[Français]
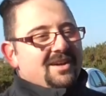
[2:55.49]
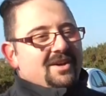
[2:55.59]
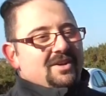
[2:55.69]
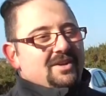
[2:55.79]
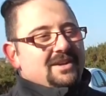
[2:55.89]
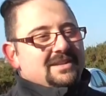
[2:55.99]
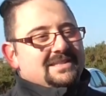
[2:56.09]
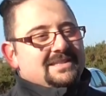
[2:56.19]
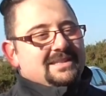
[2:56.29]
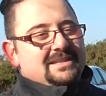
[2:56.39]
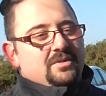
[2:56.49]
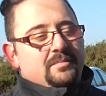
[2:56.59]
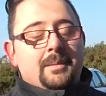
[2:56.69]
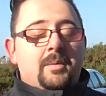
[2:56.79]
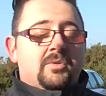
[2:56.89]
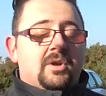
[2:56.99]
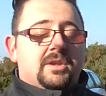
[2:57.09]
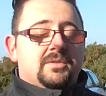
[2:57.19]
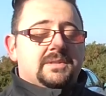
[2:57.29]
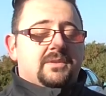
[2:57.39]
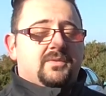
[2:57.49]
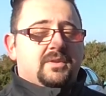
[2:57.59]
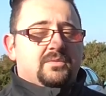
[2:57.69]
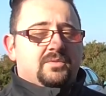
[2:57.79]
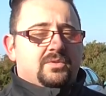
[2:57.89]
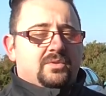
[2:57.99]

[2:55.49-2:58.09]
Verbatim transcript: Euh, c'est le même honneur qui nous a fait donc